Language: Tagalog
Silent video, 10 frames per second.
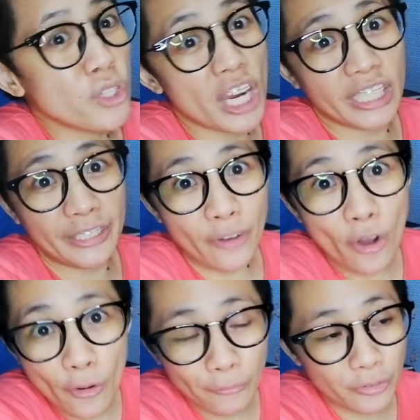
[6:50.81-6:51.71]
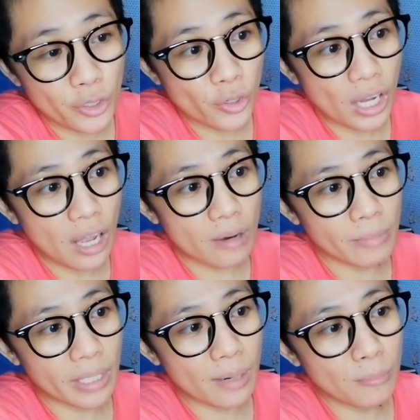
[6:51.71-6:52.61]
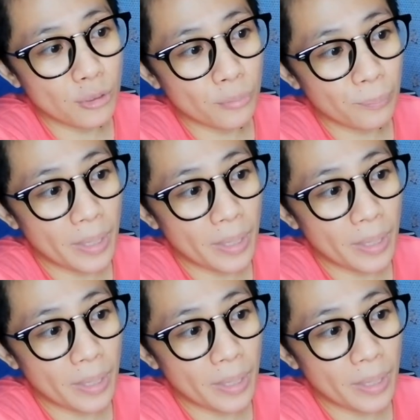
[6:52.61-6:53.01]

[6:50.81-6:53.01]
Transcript: siyang i-off yung camera mo,